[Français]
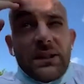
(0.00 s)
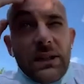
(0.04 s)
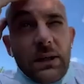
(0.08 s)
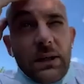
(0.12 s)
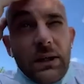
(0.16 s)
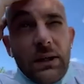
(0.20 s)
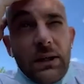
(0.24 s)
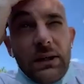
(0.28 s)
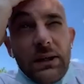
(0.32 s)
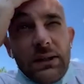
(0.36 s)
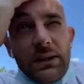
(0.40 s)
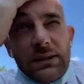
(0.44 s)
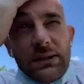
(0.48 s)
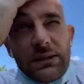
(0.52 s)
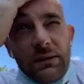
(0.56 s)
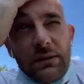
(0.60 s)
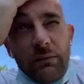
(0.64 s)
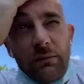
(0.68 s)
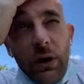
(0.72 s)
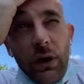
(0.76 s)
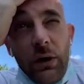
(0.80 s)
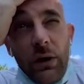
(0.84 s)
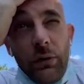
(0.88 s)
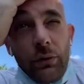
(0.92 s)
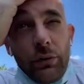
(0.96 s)
ce qui
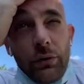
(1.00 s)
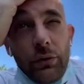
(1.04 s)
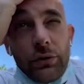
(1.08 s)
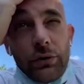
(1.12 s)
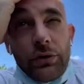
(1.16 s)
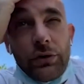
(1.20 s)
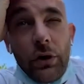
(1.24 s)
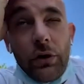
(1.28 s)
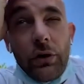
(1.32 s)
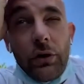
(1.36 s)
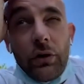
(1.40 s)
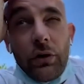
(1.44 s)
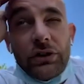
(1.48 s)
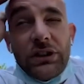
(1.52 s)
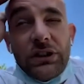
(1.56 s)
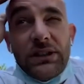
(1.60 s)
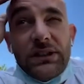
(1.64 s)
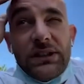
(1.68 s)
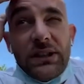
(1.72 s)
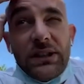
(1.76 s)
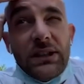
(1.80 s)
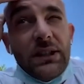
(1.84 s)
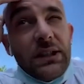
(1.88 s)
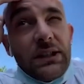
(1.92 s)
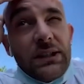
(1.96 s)
le, seul danger,
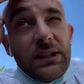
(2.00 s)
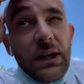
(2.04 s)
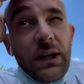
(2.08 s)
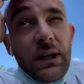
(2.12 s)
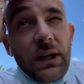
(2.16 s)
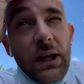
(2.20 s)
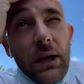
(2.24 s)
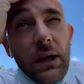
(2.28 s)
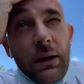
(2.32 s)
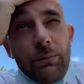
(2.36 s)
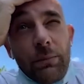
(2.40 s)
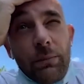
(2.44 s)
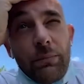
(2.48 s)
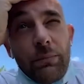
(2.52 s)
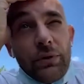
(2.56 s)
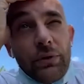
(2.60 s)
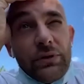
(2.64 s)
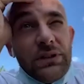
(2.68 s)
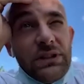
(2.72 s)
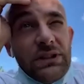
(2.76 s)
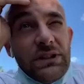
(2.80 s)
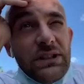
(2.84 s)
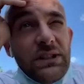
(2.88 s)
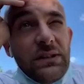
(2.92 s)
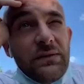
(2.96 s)
c'est dès qu'il y a un cas
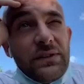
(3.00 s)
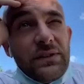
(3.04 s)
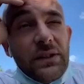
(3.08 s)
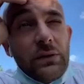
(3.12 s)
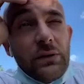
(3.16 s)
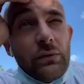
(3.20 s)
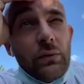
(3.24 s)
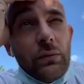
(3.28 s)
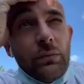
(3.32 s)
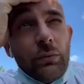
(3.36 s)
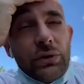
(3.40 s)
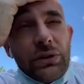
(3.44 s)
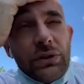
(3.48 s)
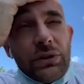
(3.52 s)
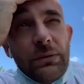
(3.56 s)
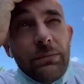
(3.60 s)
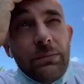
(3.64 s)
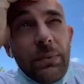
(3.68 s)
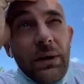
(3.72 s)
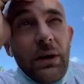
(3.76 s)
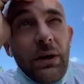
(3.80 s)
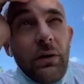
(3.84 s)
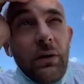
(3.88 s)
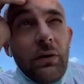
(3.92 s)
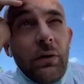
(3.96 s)
positif, c'est tout le monde qui
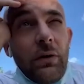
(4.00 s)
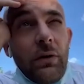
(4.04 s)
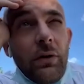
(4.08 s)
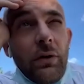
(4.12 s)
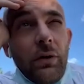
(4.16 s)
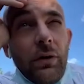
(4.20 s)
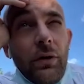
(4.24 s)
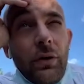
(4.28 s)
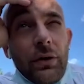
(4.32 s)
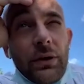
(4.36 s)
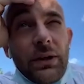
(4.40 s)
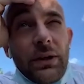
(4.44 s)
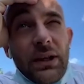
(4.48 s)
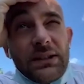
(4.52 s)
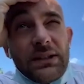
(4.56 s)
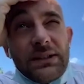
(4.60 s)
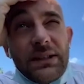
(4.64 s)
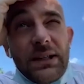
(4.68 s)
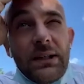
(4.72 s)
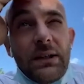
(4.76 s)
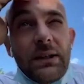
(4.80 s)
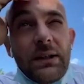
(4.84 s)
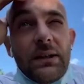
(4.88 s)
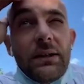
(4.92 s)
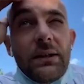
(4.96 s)
part en,
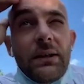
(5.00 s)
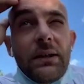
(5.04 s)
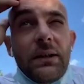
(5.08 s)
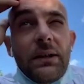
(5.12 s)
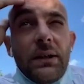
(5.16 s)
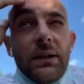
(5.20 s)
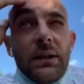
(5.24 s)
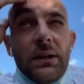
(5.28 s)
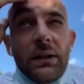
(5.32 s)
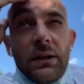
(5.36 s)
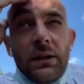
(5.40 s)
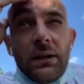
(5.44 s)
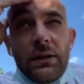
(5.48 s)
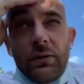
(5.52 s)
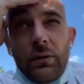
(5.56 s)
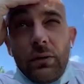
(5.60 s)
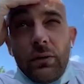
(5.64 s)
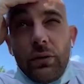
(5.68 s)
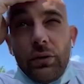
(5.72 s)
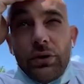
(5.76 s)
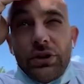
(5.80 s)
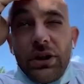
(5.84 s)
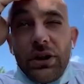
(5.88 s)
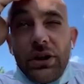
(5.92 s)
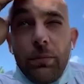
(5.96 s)
quinzaine.
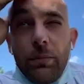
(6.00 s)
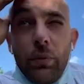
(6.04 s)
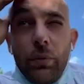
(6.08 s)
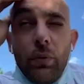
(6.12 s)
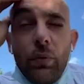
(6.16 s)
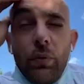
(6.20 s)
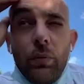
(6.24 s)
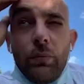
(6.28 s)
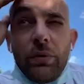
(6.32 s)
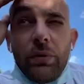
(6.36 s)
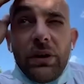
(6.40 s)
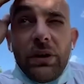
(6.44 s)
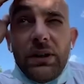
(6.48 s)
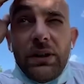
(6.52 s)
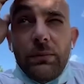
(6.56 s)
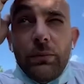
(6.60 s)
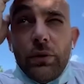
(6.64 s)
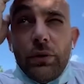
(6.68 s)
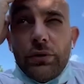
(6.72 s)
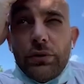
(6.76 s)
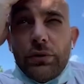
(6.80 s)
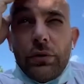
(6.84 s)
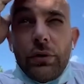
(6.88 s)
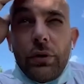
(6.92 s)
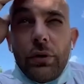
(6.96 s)
Donc le Japon prend des
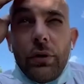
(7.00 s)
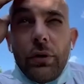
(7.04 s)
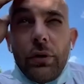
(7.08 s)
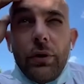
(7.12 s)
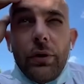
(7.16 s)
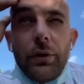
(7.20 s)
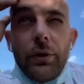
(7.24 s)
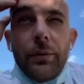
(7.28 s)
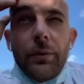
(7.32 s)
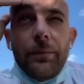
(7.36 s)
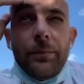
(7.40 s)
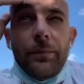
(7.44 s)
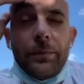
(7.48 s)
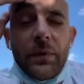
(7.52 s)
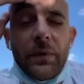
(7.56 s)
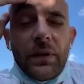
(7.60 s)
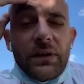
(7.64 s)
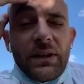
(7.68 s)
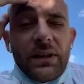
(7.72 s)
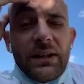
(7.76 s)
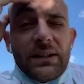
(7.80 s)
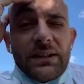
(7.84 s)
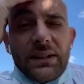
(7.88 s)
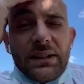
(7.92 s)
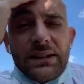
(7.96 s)
mesures euh,
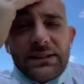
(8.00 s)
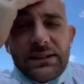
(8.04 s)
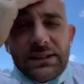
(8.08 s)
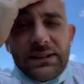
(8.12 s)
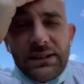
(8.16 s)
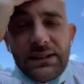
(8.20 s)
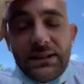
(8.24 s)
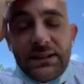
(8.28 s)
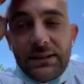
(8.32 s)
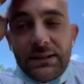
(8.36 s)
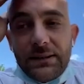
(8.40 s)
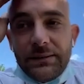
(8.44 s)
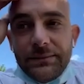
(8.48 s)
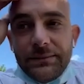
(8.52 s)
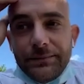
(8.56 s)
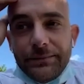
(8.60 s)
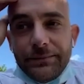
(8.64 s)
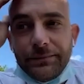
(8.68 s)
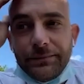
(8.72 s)
très très strictes.